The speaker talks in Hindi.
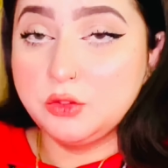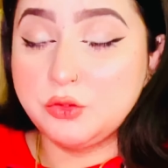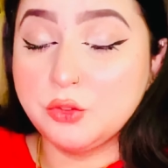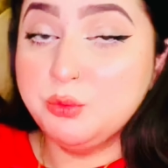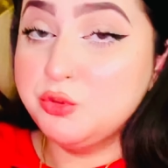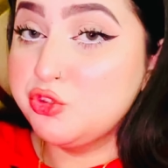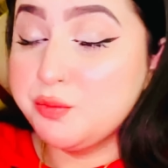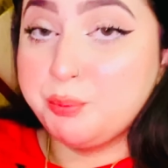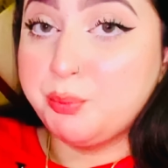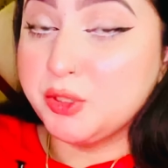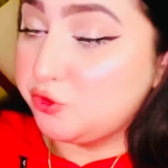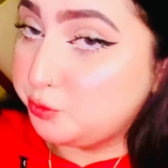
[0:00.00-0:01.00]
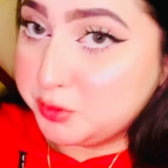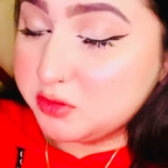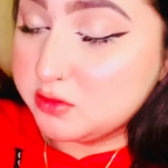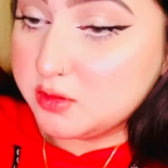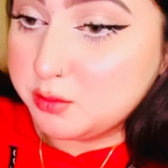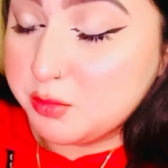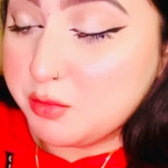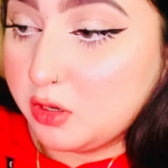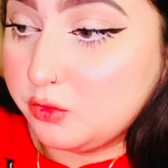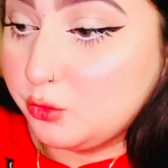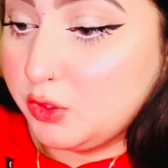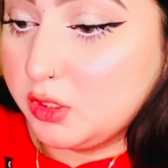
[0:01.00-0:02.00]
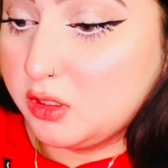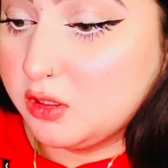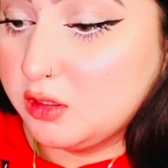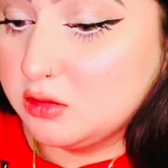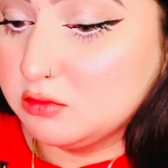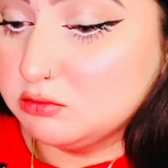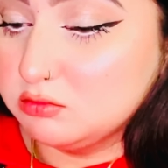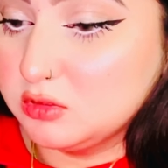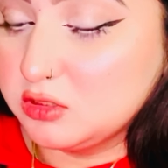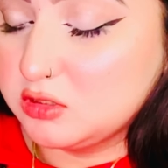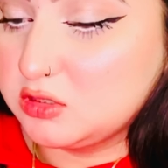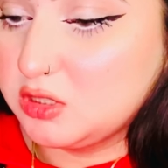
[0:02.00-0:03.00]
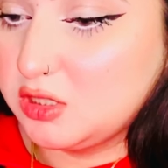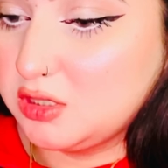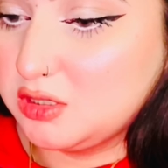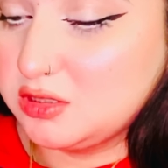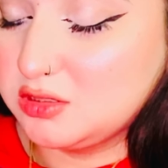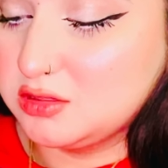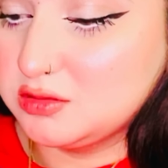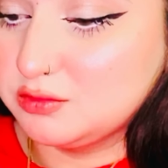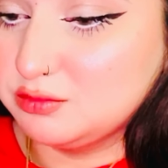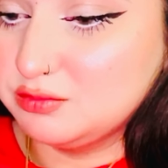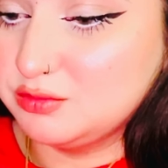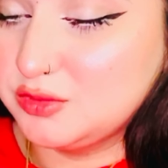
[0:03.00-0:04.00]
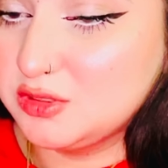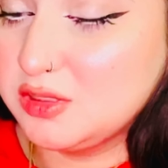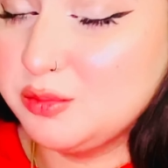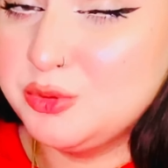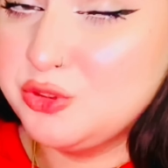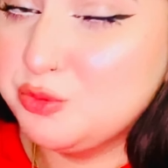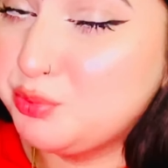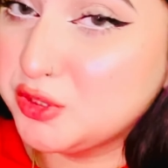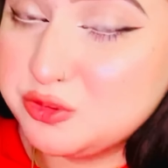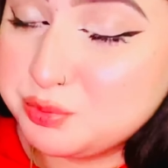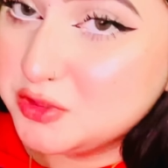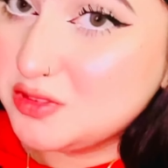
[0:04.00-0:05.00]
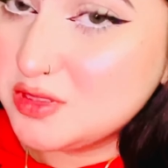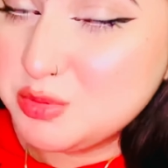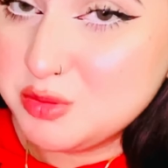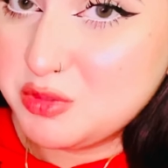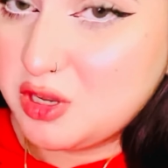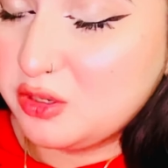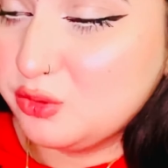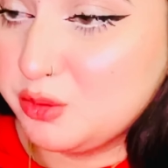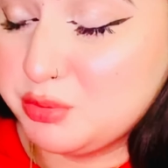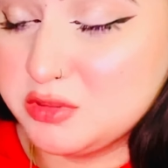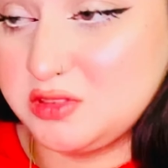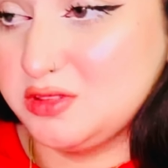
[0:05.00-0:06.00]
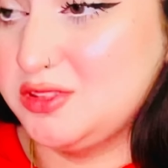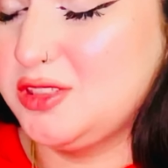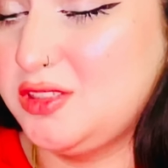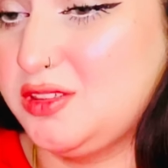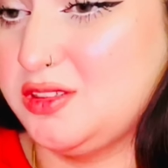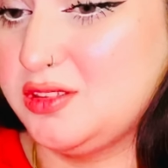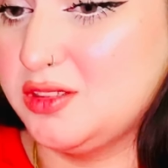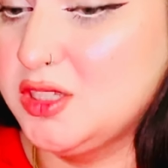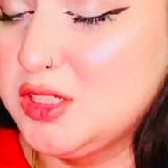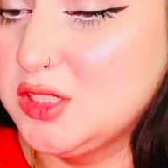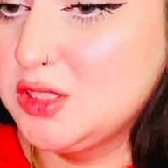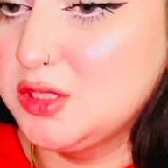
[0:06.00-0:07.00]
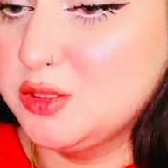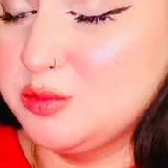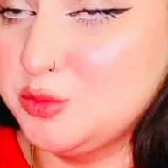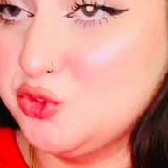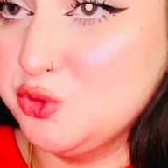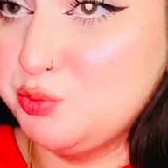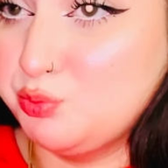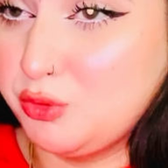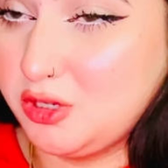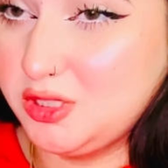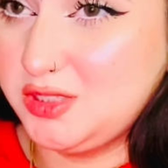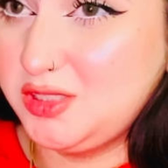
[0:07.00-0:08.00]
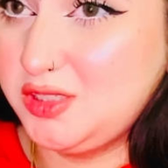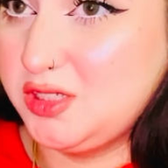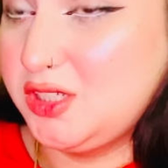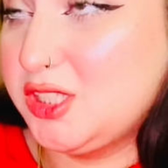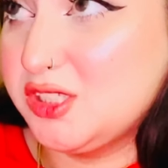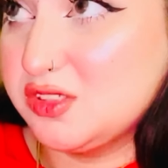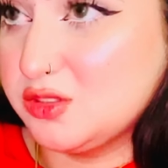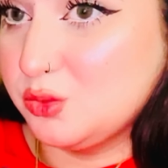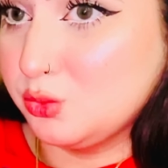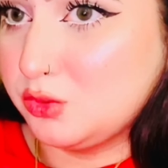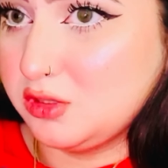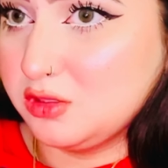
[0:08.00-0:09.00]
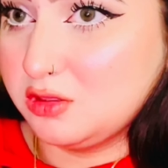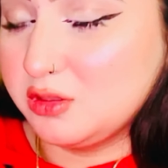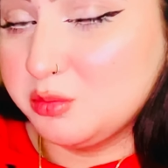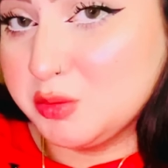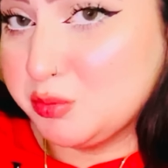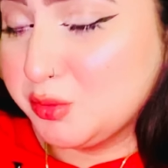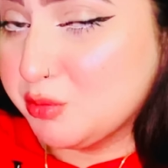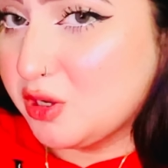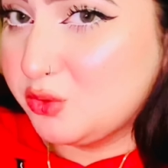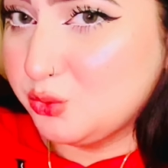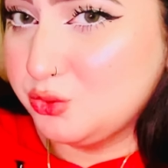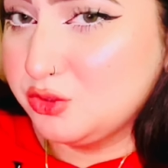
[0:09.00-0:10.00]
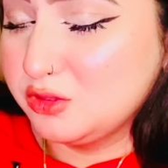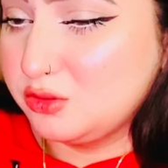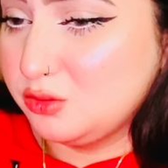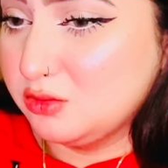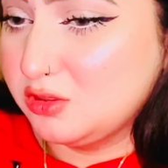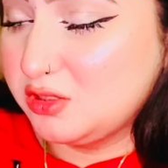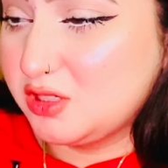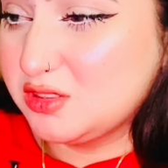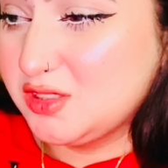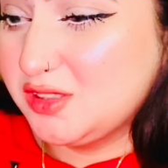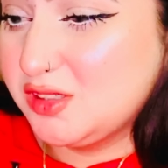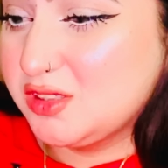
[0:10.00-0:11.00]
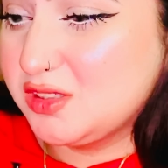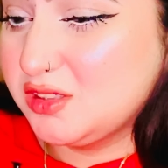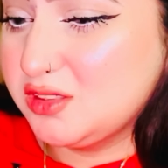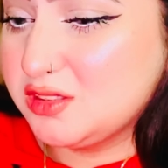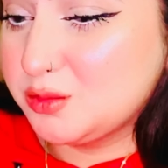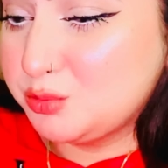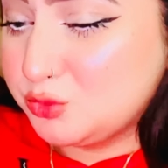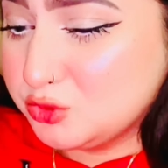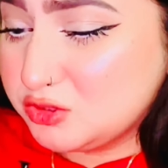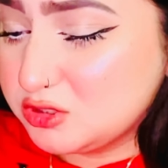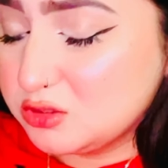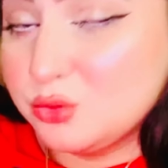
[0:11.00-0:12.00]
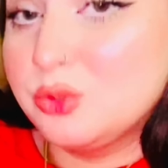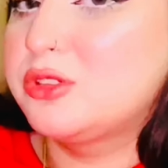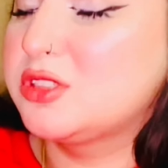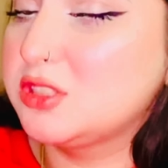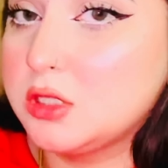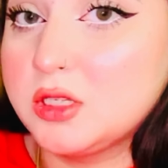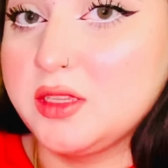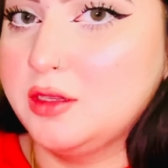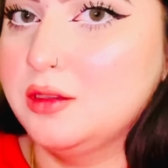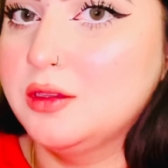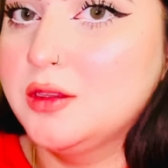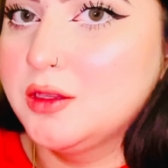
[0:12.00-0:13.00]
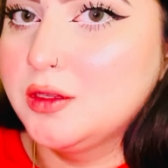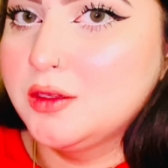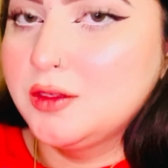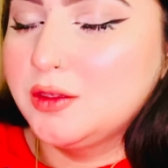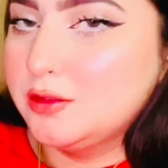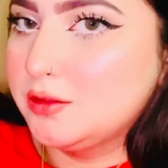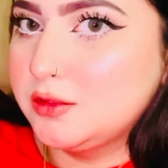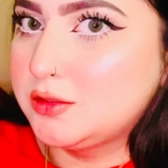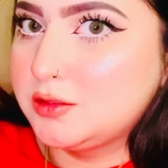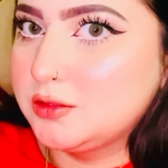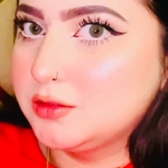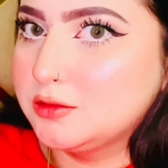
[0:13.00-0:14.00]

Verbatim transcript: तो मुझे बचपन से बीमार होने का लाइक मतलब मुझे बचपन से बीमार होना पसंद ही नहीं है मुझे बहुत ही इरीटेशन होती है अगर मैं बीमार हो जाती हूँ लाइक ऐसे लगता है कि सब कुछ रुक सा गया है लाइक